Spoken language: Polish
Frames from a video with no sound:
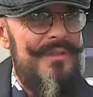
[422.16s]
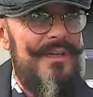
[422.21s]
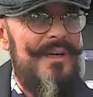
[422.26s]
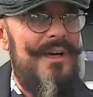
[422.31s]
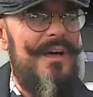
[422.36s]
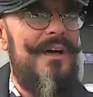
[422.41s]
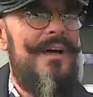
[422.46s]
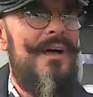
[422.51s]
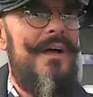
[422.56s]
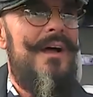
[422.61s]

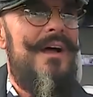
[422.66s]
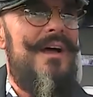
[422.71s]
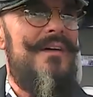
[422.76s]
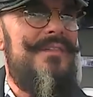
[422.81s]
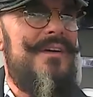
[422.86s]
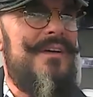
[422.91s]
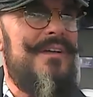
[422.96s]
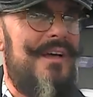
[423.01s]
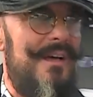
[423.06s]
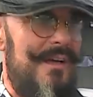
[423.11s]
taka
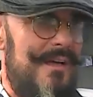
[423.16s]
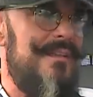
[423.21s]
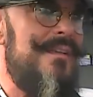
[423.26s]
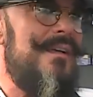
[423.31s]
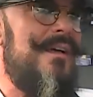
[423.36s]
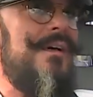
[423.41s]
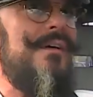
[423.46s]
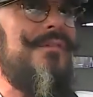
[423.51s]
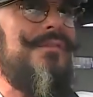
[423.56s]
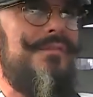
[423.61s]

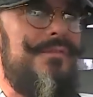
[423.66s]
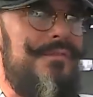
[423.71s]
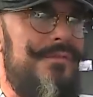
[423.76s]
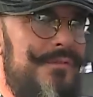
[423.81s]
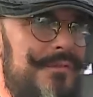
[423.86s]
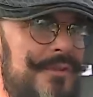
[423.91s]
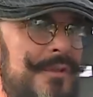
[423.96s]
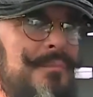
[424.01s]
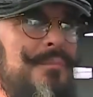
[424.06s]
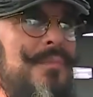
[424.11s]
awangarda
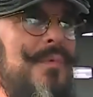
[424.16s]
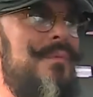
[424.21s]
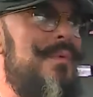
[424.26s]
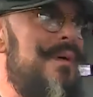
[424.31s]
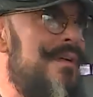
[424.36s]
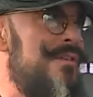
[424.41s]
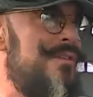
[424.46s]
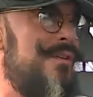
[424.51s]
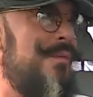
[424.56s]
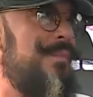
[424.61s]
w tym
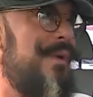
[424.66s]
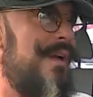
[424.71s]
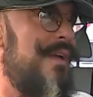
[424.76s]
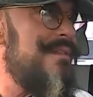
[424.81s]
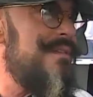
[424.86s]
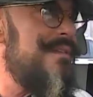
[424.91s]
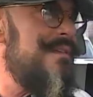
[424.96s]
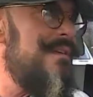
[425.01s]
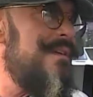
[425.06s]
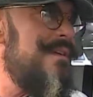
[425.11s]
momencie
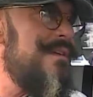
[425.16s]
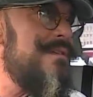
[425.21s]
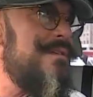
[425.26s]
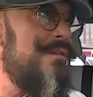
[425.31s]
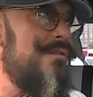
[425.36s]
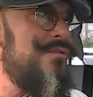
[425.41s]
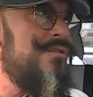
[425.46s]
pracy nie jest do